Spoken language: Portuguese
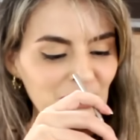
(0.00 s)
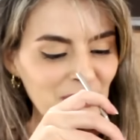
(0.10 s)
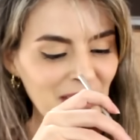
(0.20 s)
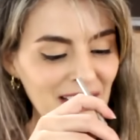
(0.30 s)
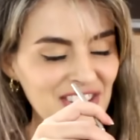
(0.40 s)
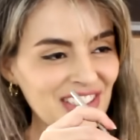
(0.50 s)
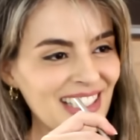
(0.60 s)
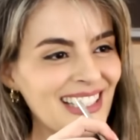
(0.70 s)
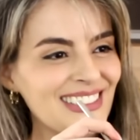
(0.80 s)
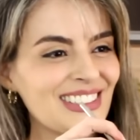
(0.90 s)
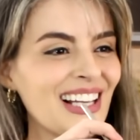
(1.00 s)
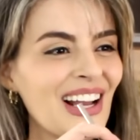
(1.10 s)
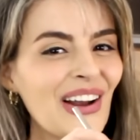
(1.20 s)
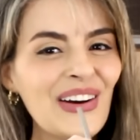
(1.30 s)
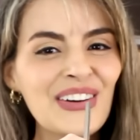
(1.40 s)
chocolate quente?
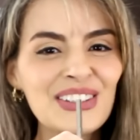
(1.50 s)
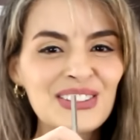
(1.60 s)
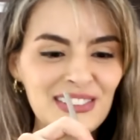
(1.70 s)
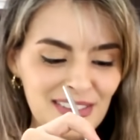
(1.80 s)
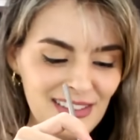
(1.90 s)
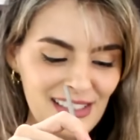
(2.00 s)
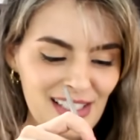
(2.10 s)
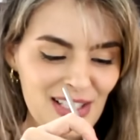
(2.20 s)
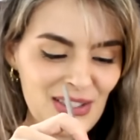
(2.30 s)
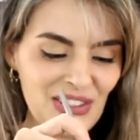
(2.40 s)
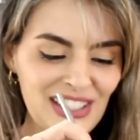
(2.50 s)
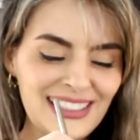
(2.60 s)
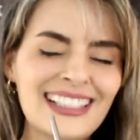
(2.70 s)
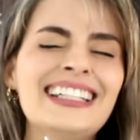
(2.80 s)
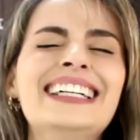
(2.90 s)
Ou eu tô inventando
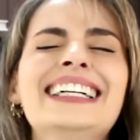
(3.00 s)
história?